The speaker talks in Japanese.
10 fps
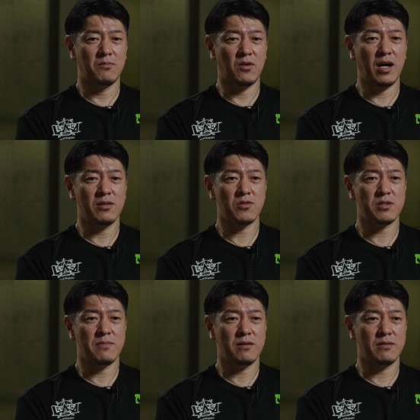もう半
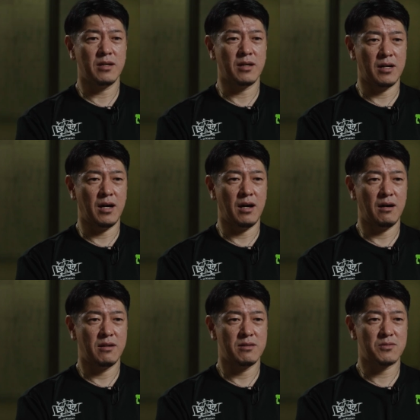年前ぐらいから
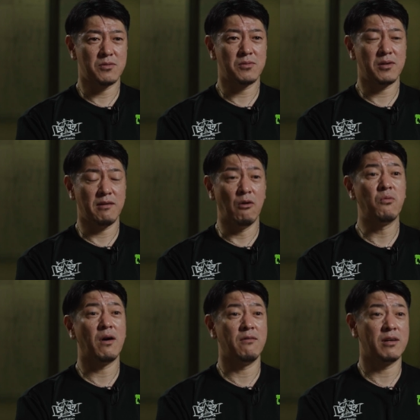その時は
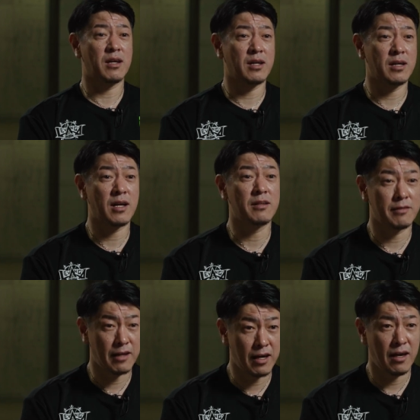オファーをいただいた
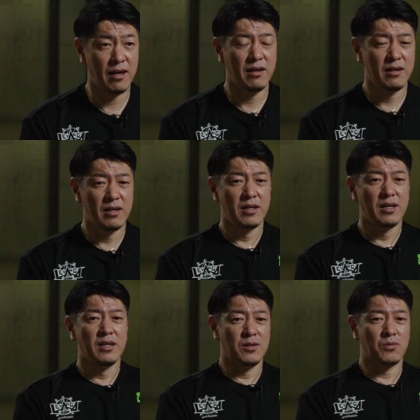んで
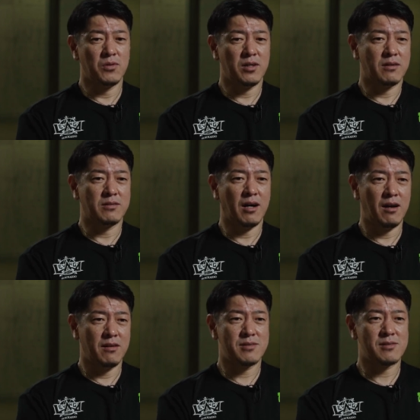とにかく
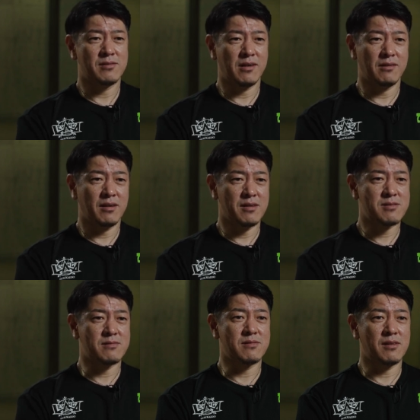体作れるだけ
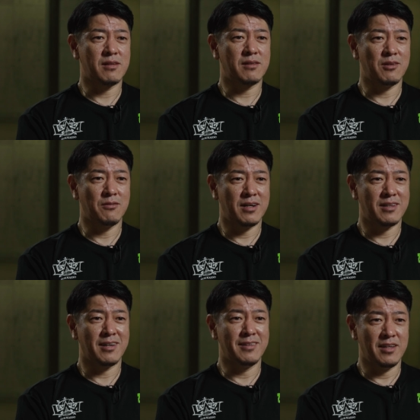作ってって言われ
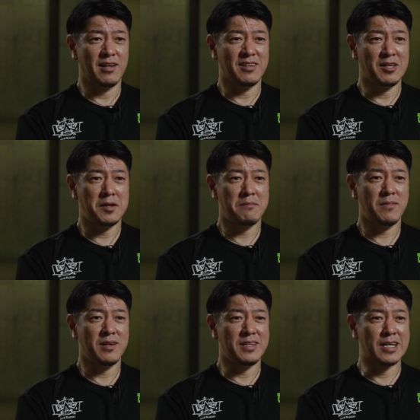たんで2年
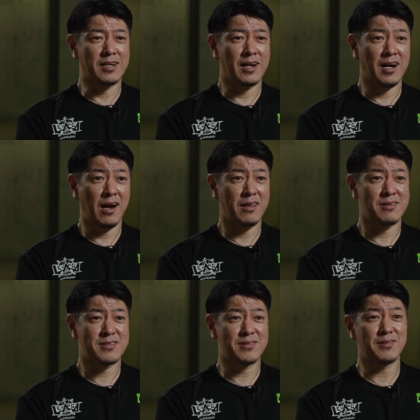前に1回体
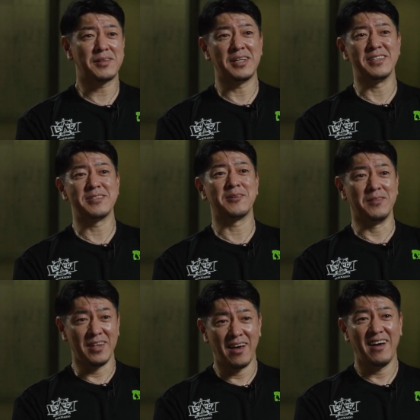作ったんですよ
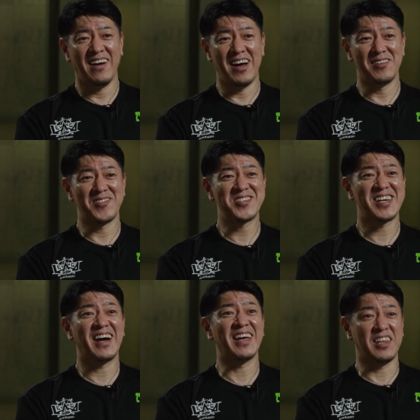ね半年
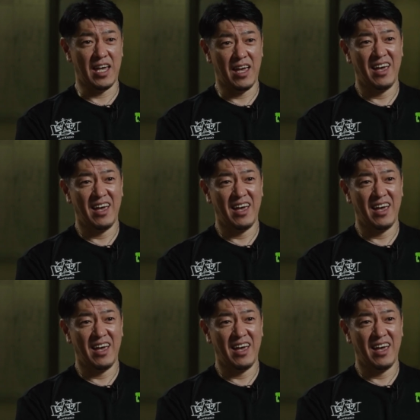かけて